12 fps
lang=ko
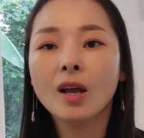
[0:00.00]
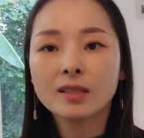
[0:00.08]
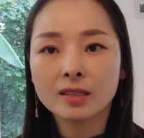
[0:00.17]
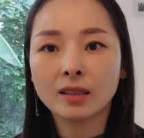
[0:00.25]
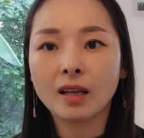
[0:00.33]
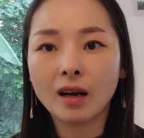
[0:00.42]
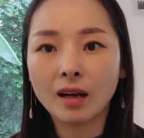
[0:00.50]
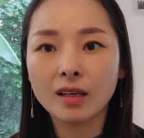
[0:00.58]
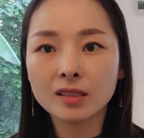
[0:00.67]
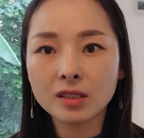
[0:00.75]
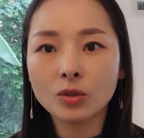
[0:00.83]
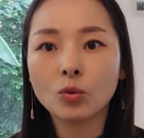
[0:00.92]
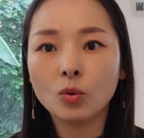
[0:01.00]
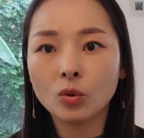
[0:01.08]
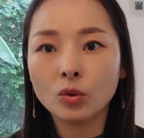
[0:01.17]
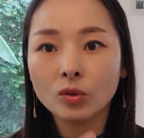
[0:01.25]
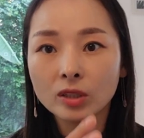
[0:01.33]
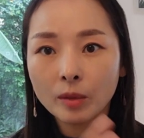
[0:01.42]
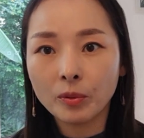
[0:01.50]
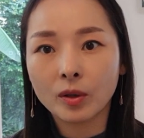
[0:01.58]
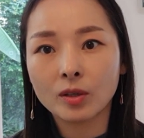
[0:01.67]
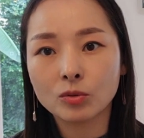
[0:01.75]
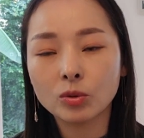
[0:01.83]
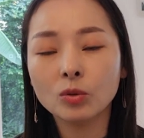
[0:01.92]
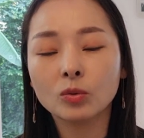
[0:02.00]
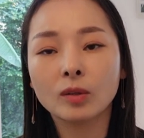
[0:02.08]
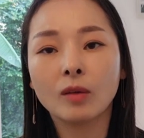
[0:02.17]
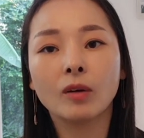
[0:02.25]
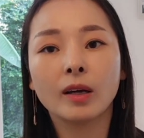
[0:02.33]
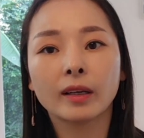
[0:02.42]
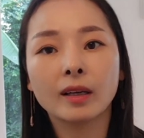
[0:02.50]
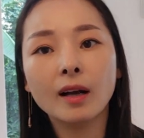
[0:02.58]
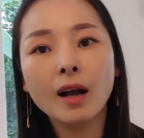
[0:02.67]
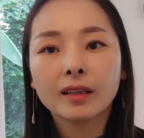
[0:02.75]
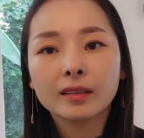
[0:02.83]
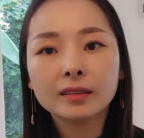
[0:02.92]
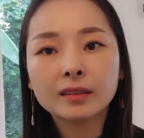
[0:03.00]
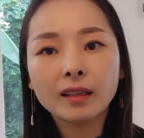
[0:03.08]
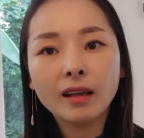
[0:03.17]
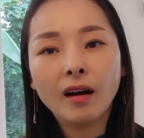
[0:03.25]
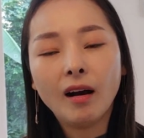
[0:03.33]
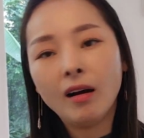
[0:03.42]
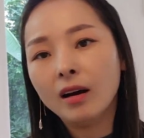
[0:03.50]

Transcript: 자다가 씻고 새벽에 출근하고 하니까 그때 아,